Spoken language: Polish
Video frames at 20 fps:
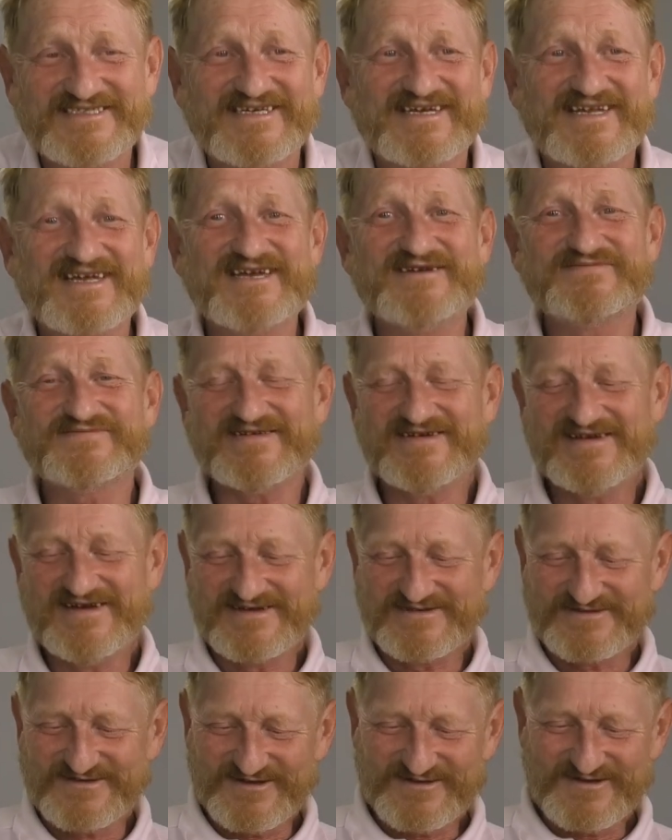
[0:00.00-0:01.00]
z ryb
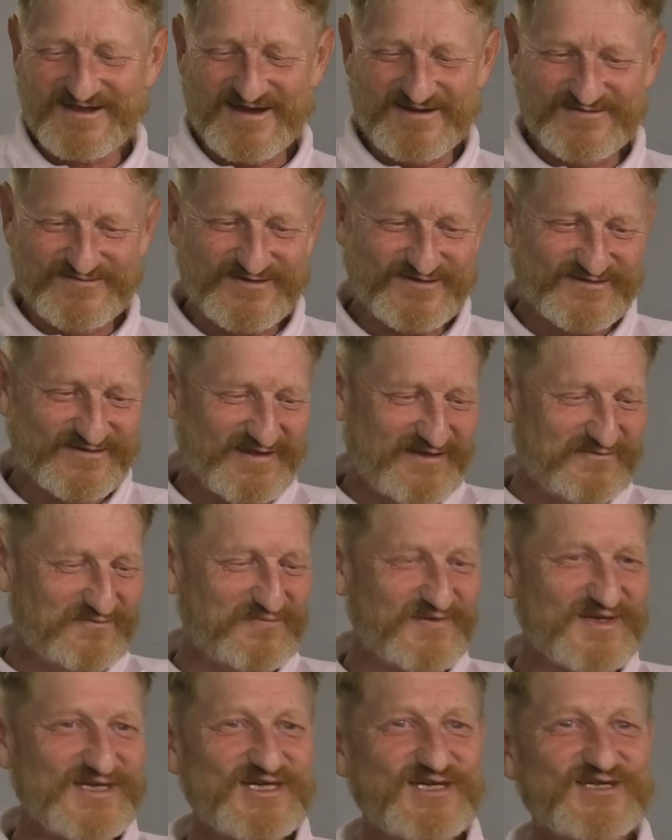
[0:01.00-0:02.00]
do domu,
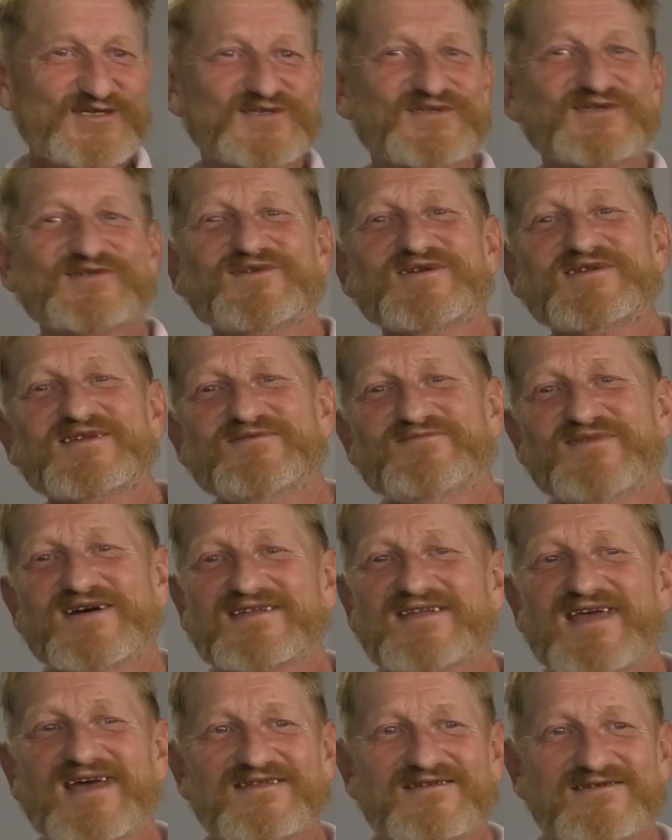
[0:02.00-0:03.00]
50 zł
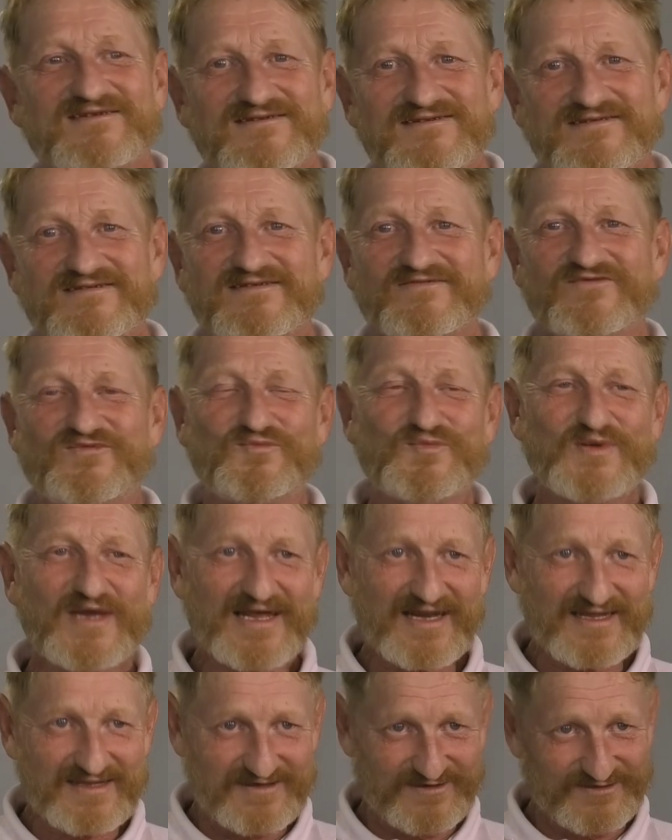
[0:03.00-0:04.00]
mandatu,
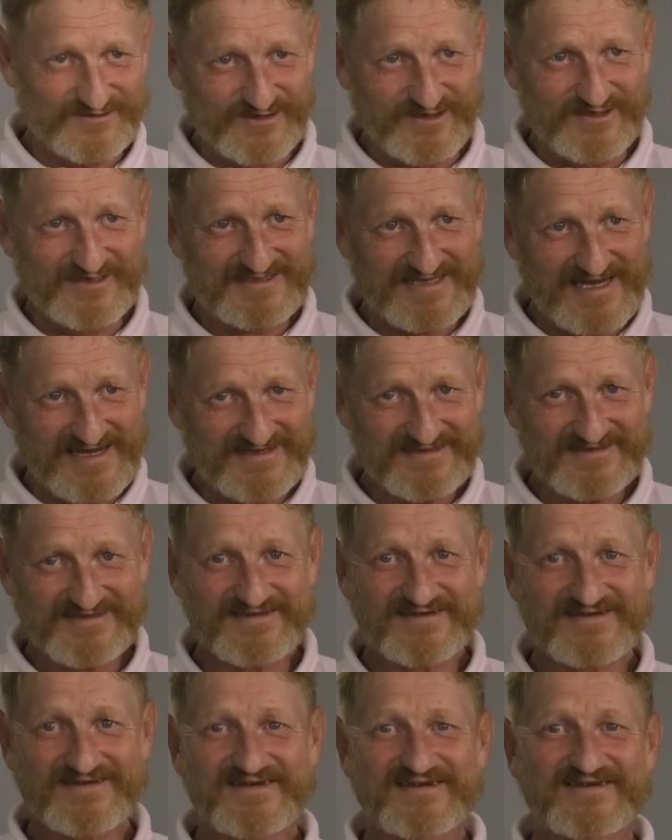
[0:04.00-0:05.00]
wpierdy od ojca
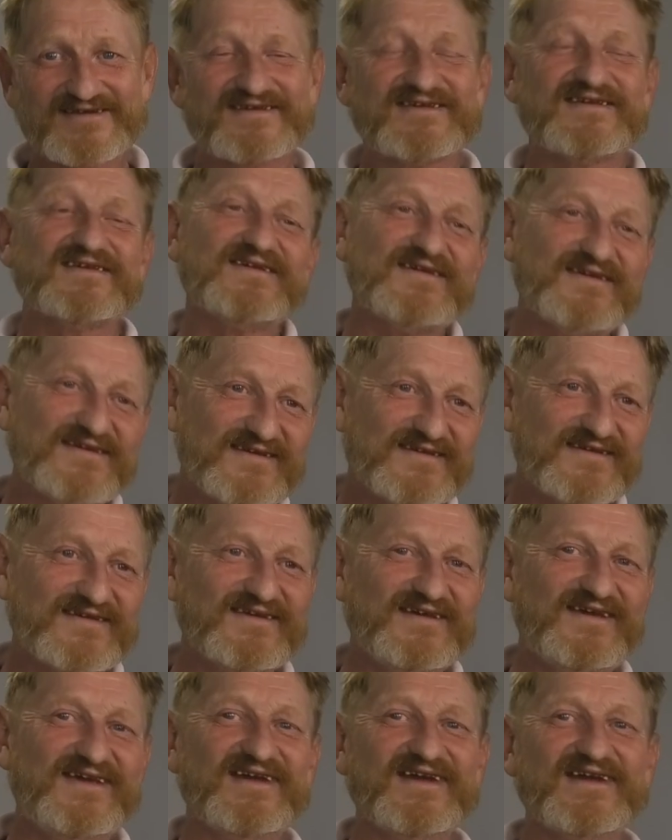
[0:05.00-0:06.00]

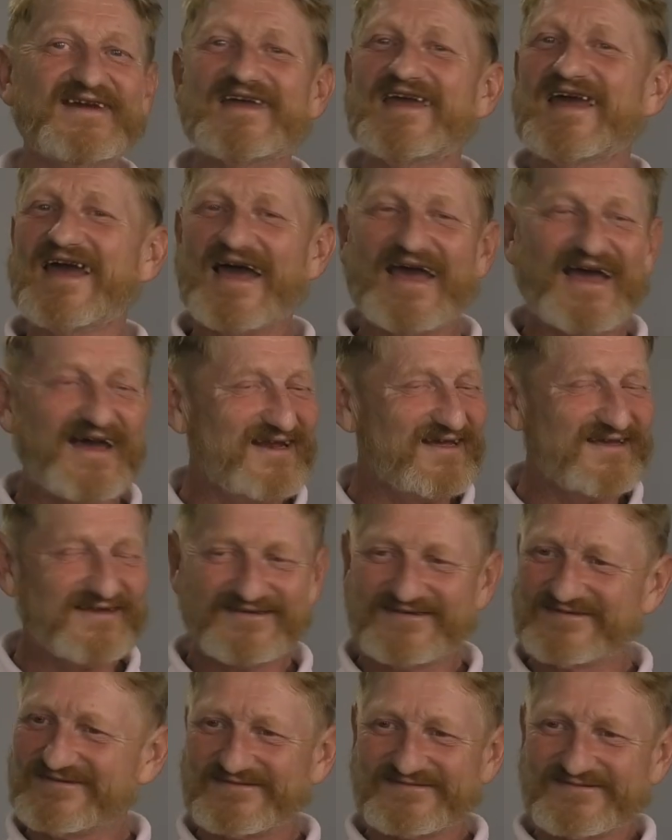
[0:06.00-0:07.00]
i
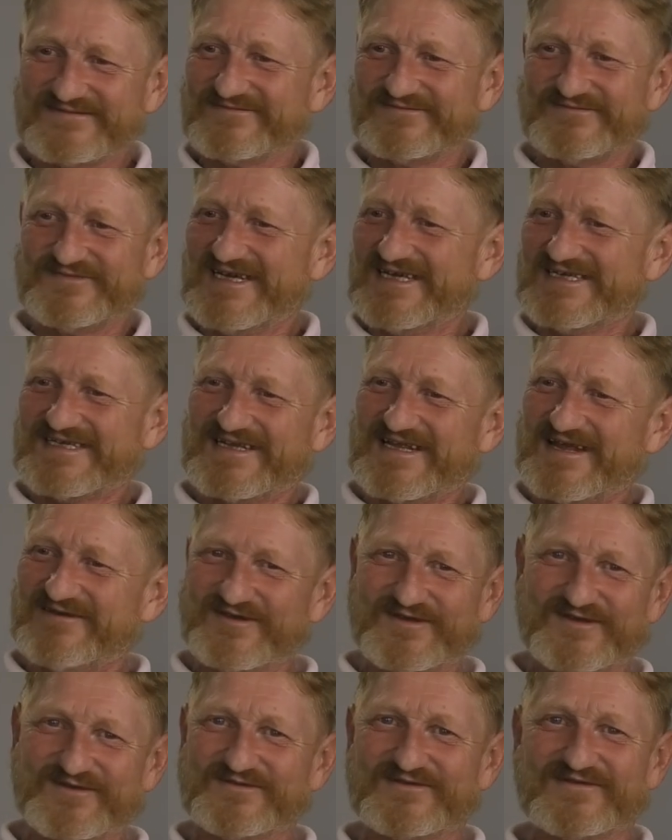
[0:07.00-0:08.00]
ale to, bicie dla
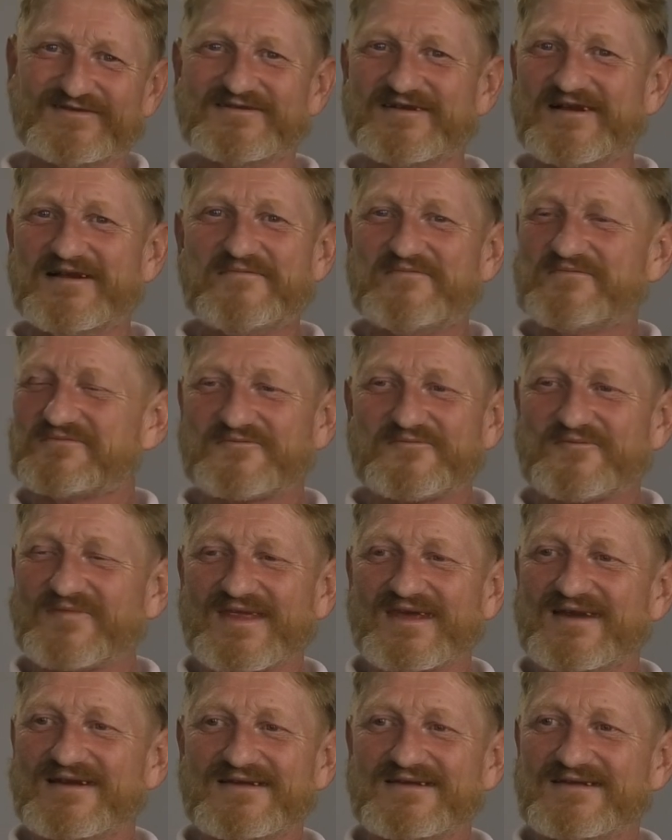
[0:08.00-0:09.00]
mnie to
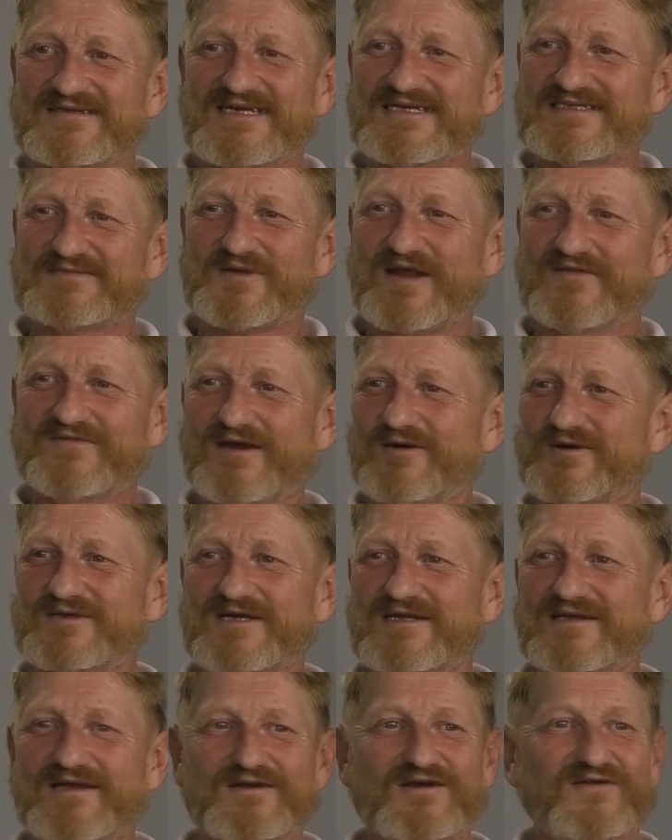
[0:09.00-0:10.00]
nie sprawiało
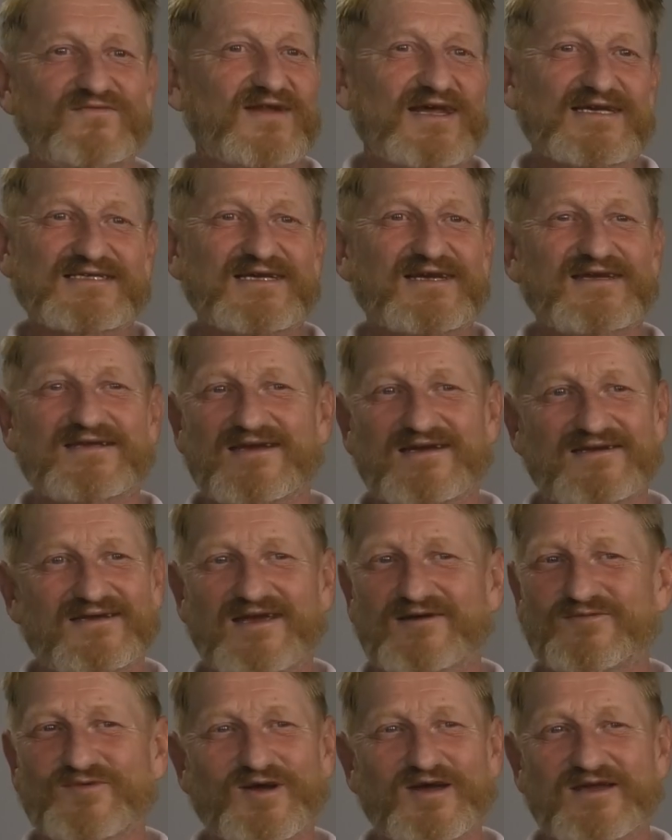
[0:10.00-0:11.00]
żadnego wrażenia.
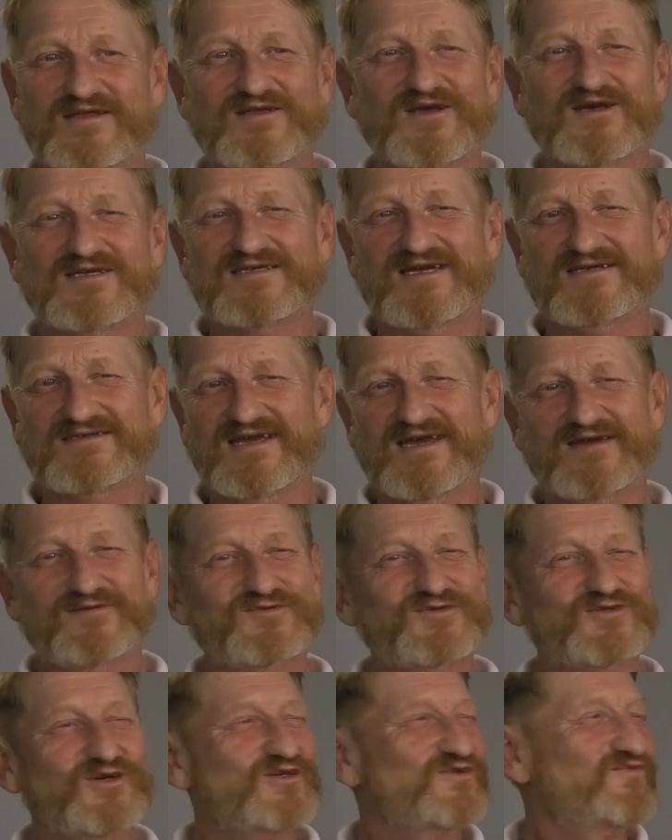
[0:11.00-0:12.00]
Ja mogę dostać,
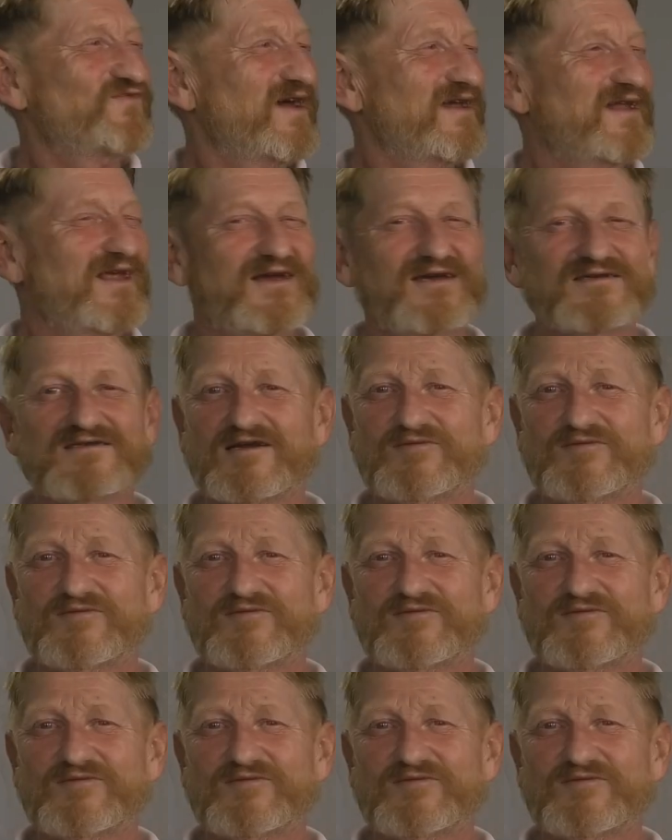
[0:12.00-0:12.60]
jak coś fajnego